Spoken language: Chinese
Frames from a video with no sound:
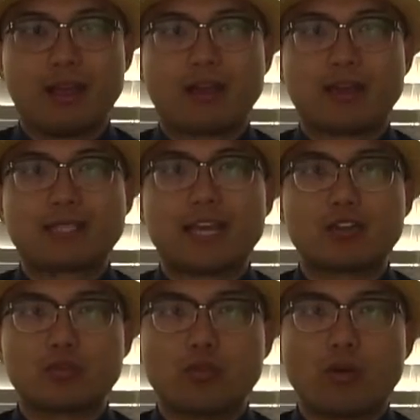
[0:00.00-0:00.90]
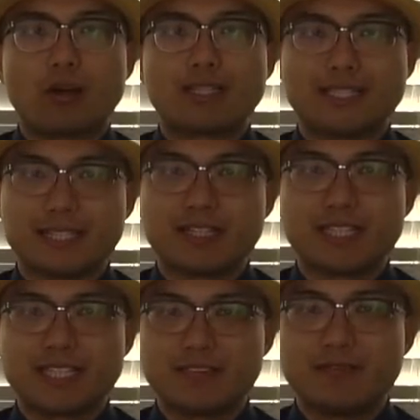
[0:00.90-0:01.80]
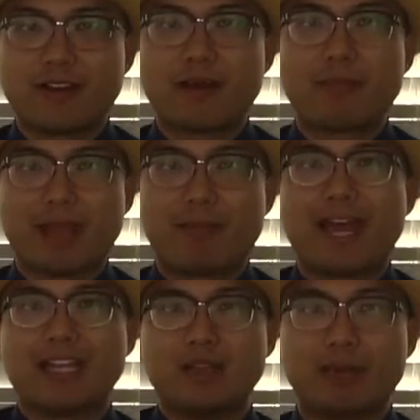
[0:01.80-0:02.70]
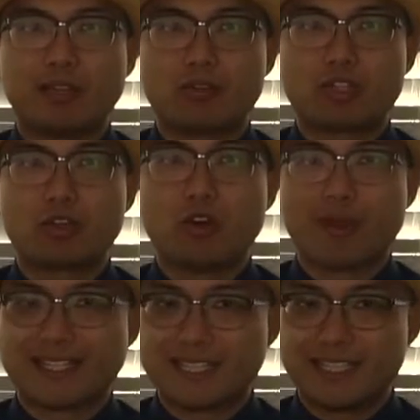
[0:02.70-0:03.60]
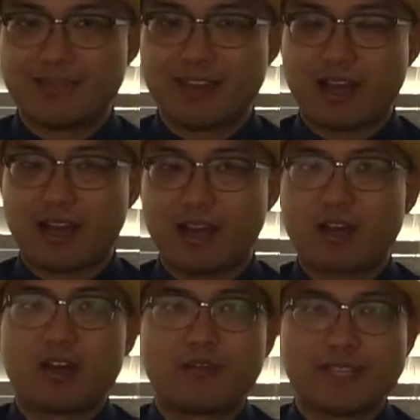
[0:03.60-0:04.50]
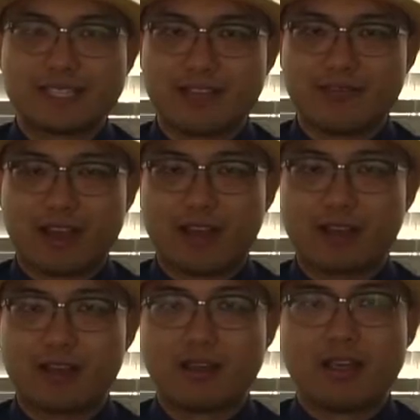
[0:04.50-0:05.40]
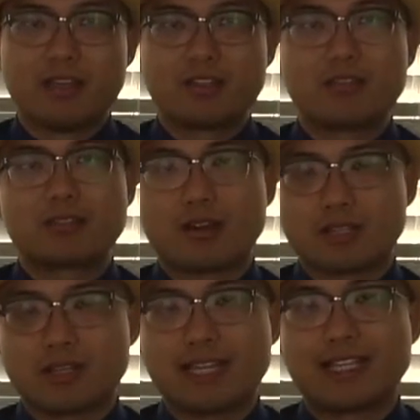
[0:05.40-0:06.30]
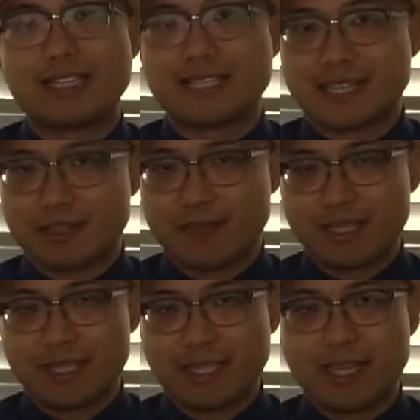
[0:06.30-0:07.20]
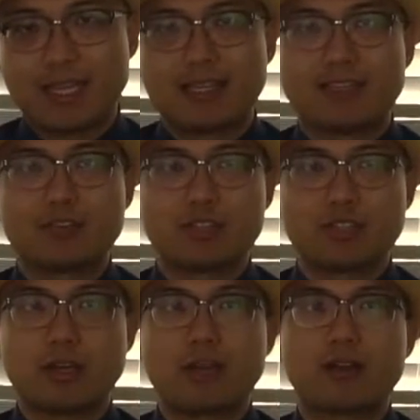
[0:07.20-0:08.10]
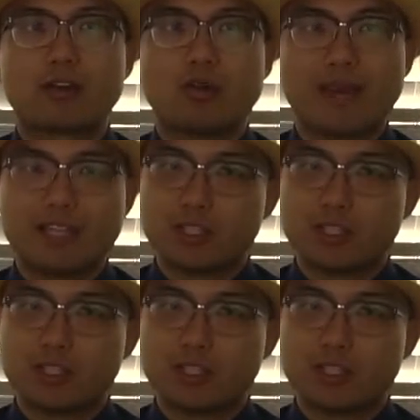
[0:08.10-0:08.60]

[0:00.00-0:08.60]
而在中国经营新房买卖，一般都是购买期房，而非现房。这就造成了一个潜在的问题，那就是呢，购买